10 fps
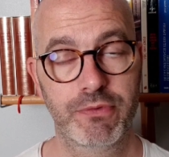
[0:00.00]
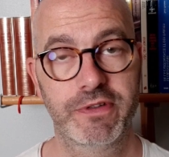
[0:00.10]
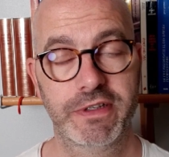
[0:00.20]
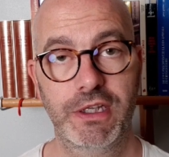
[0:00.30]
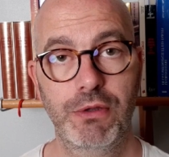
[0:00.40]
de
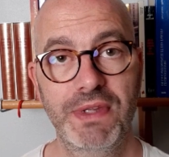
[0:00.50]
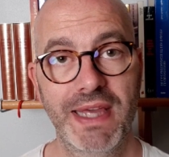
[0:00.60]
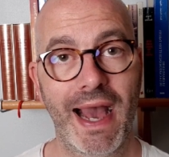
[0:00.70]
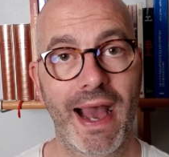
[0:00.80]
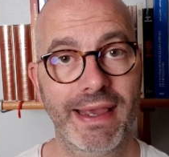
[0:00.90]
ce qui
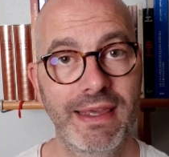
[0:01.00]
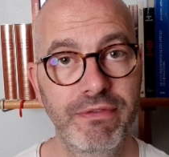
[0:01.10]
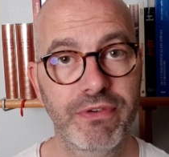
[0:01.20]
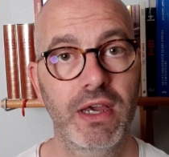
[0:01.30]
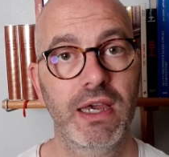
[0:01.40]
lui
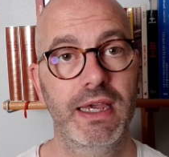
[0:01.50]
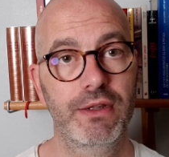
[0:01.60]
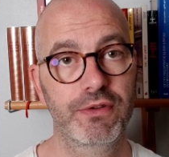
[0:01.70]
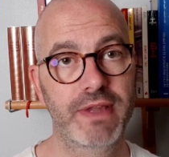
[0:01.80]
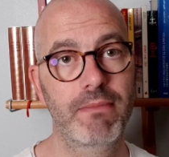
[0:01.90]
arrive, et
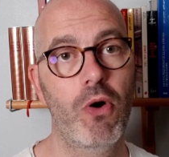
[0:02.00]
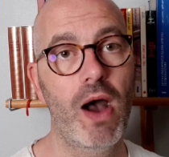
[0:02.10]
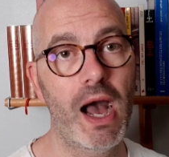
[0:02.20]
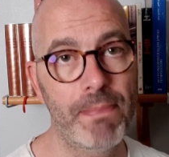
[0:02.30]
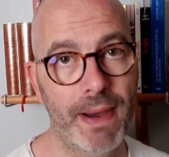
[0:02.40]
notamment
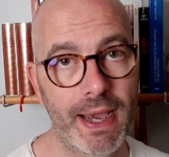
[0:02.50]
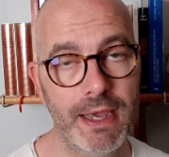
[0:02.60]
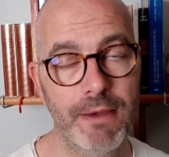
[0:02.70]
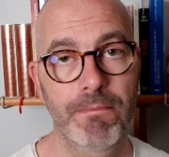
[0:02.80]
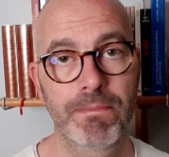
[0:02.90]
après.